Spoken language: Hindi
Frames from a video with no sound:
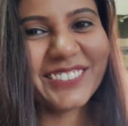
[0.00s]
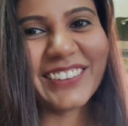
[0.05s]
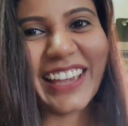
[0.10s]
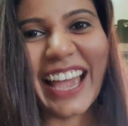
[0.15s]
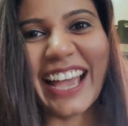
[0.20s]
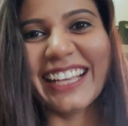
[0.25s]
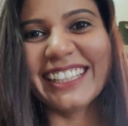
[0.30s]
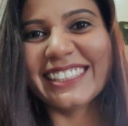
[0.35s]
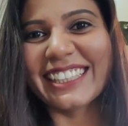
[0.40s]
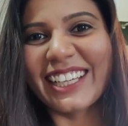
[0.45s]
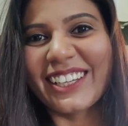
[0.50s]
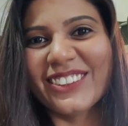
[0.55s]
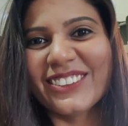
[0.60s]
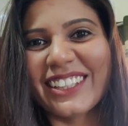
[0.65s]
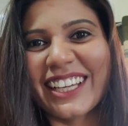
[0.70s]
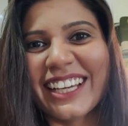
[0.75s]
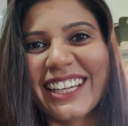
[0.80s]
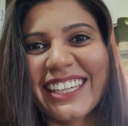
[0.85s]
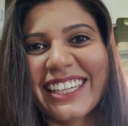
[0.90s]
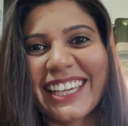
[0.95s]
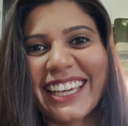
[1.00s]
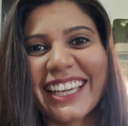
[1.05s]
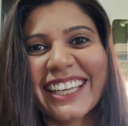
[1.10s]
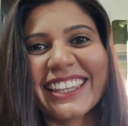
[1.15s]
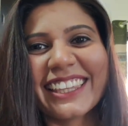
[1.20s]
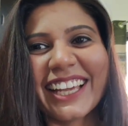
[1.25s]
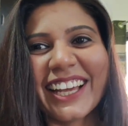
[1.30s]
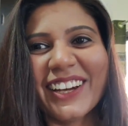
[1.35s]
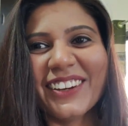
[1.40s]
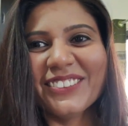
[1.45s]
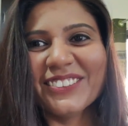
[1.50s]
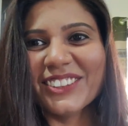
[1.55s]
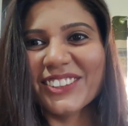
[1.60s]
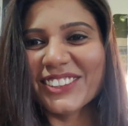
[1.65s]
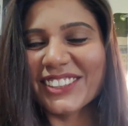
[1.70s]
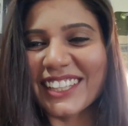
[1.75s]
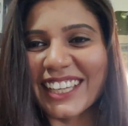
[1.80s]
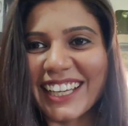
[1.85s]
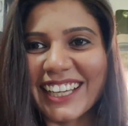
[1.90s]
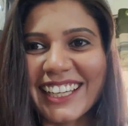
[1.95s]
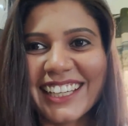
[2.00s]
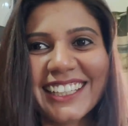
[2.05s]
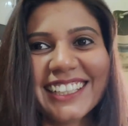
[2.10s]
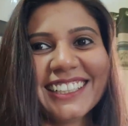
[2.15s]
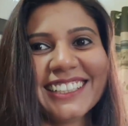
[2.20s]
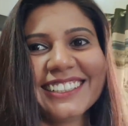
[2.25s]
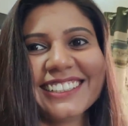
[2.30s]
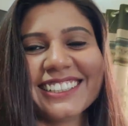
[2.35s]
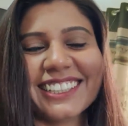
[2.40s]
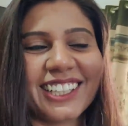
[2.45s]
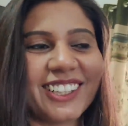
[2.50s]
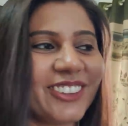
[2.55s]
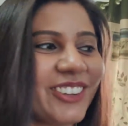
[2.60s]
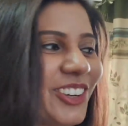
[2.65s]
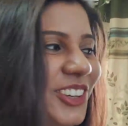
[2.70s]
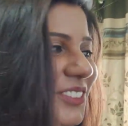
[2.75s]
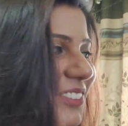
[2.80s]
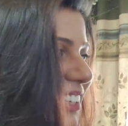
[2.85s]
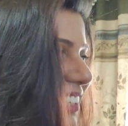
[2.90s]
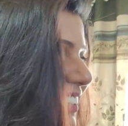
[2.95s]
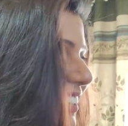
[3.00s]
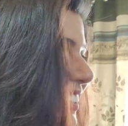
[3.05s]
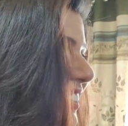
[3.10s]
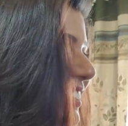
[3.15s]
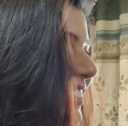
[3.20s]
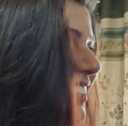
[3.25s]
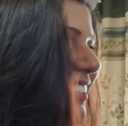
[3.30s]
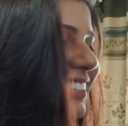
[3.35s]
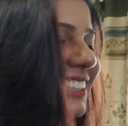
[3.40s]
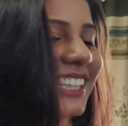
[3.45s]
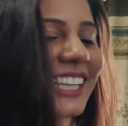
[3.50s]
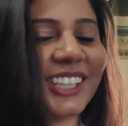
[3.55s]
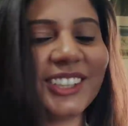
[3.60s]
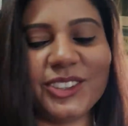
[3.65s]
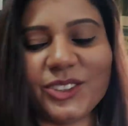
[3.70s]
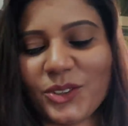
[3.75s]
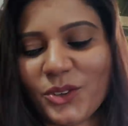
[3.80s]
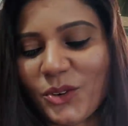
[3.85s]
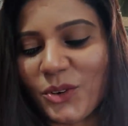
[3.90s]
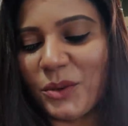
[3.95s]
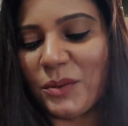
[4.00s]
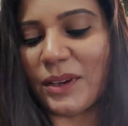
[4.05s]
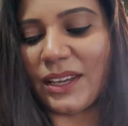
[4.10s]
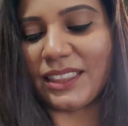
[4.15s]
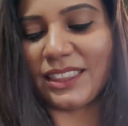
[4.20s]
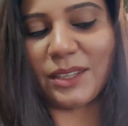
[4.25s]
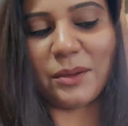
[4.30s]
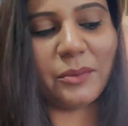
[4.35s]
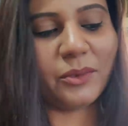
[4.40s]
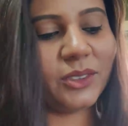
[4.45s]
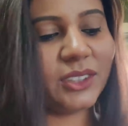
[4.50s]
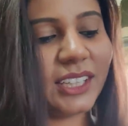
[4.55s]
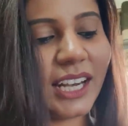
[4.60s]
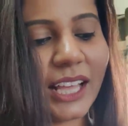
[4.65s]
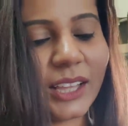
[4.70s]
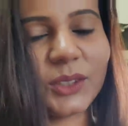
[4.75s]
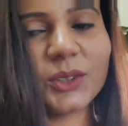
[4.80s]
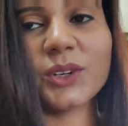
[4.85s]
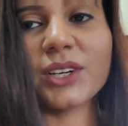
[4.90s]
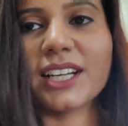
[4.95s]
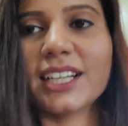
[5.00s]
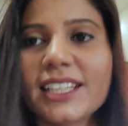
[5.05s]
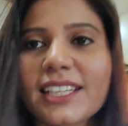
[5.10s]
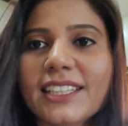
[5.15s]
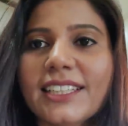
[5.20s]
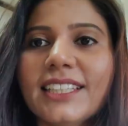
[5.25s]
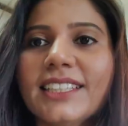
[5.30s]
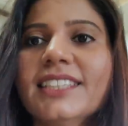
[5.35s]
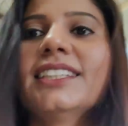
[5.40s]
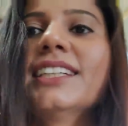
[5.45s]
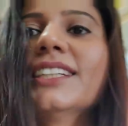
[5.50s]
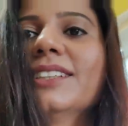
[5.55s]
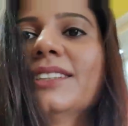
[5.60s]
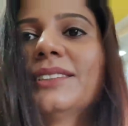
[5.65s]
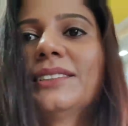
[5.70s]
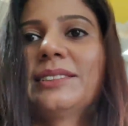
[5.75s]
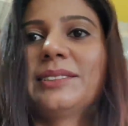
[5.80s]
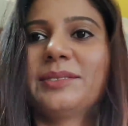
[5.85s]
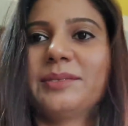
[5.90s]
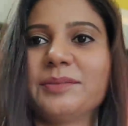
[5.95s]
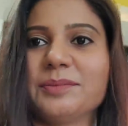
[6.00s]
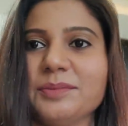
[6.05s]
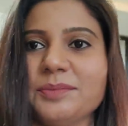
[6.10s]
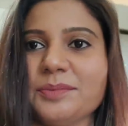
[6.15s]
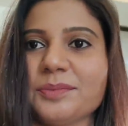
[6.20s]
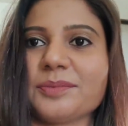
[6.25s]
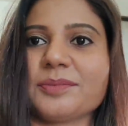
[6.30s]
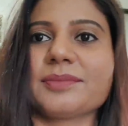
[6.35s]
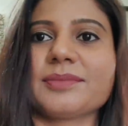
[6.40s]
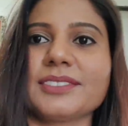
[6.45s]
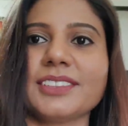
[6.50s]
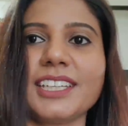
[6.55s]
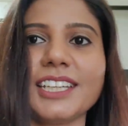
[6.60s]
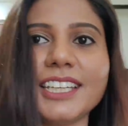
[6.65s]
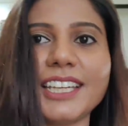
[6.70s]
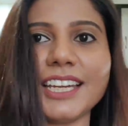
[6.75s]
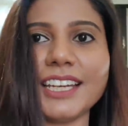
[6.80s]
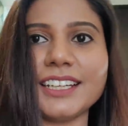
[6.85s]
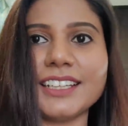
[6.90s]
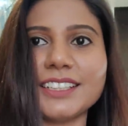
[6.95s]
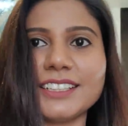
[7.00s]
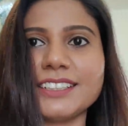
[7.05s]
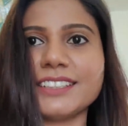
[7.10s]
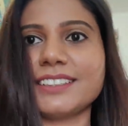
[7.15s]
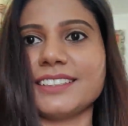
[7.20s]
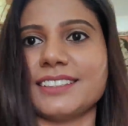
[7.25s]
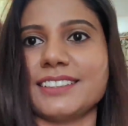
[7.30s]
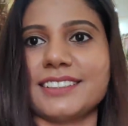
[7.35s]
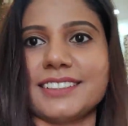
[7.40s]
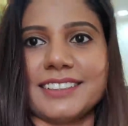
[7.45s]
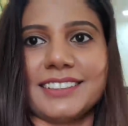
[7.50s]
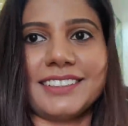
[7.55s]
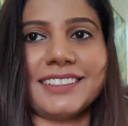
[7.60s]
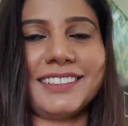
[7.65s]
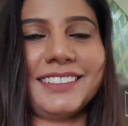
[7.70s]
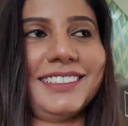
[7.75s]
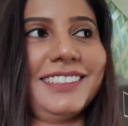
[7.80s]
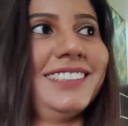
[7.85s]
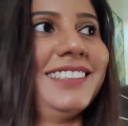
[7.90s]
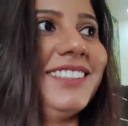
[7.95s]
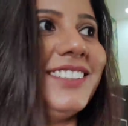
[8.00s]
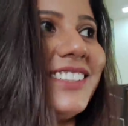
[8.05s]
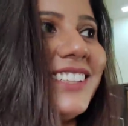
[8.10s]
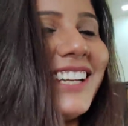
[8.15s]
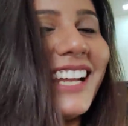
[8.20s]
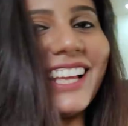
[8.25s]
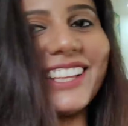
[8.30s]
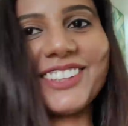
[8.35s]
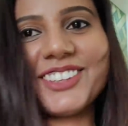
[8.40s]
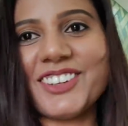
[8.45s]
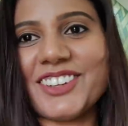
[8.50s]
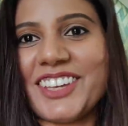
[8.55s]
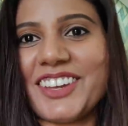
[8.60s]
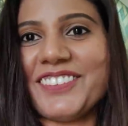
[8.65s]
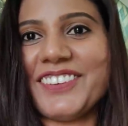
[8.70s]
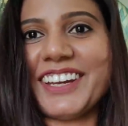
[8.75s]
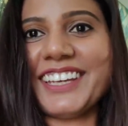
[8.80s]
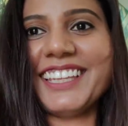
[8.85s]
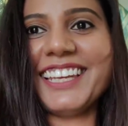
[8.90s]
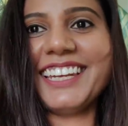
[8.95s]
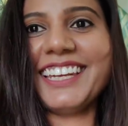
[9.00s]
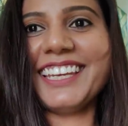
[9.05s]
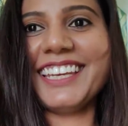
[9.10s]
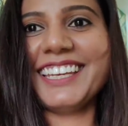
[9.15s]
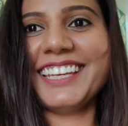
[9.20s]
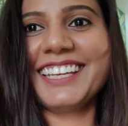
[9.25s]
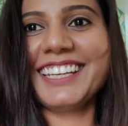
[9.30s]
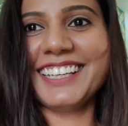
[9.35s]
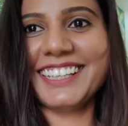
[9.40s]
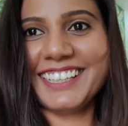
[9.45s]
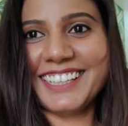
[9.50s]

फैन चालू था ये था वो था चलो कोई बात नहीं जाने दो कोई बात नहीं मुझे रात को करके दे देना ठीक है रात को क्या फ़ायदा नहीं